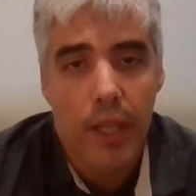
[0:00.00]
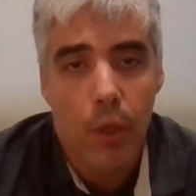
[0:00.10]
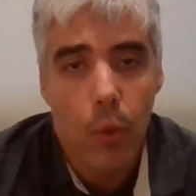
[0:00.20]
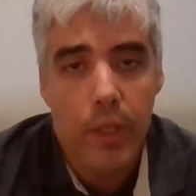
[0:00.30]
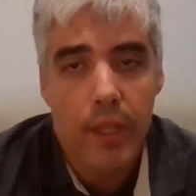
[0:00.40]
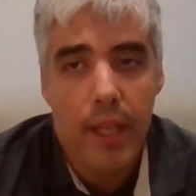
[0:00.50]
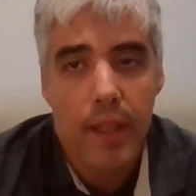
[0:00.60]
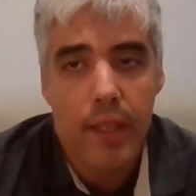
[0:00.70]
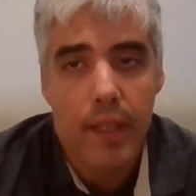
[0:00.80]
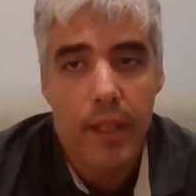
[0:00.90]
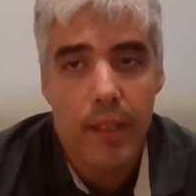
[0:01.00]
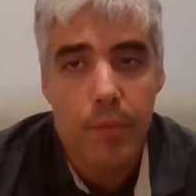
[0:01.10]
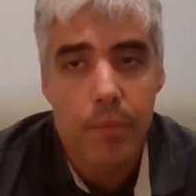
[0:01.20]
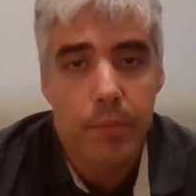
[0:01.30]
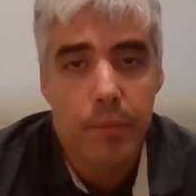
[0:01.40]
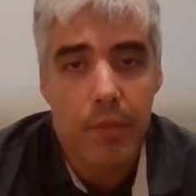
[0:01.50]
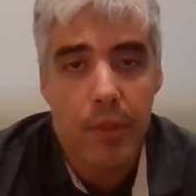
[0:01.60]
en cuenta de pues,